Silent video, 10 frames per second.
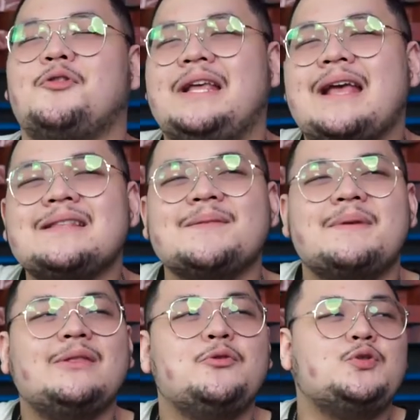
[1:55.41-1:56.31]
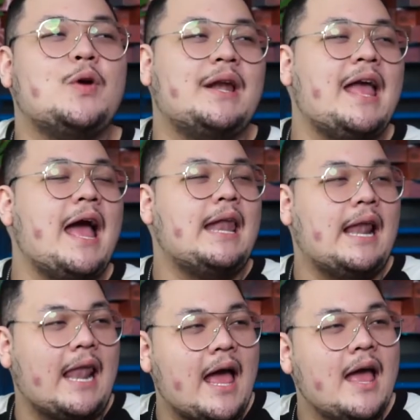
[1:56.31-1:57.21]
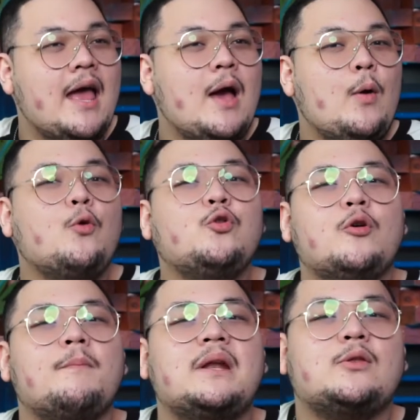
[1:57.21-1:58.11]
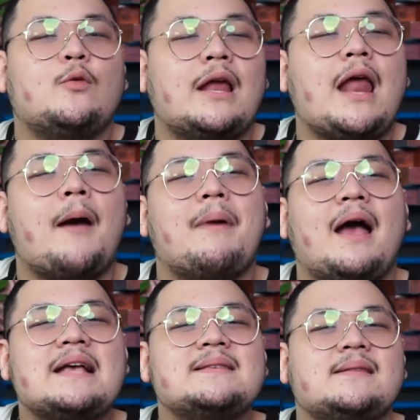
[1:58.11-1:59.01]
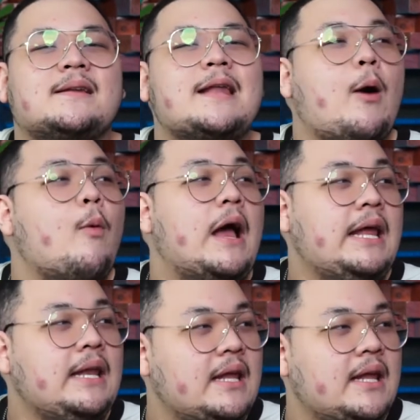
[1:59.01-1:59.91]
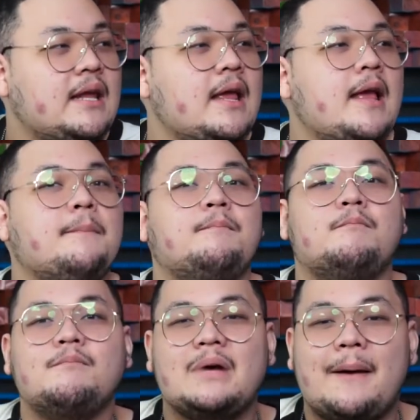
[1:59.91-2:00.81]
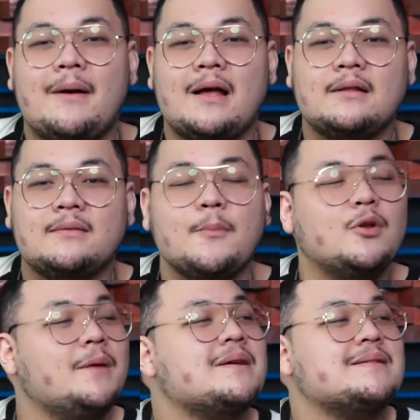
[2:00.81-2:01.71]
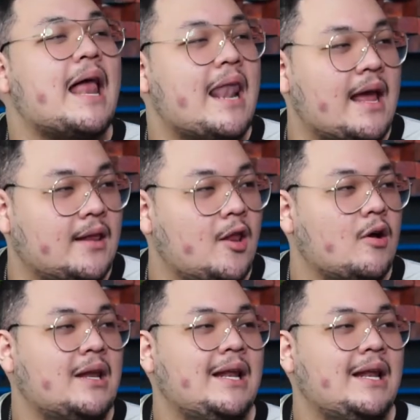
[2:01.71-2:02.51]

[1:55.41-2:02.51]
bukti kan sebenarnya tujuannya adalah untuk menentukan apakah si terdakwa ini apa terbukti bersalah gitu loh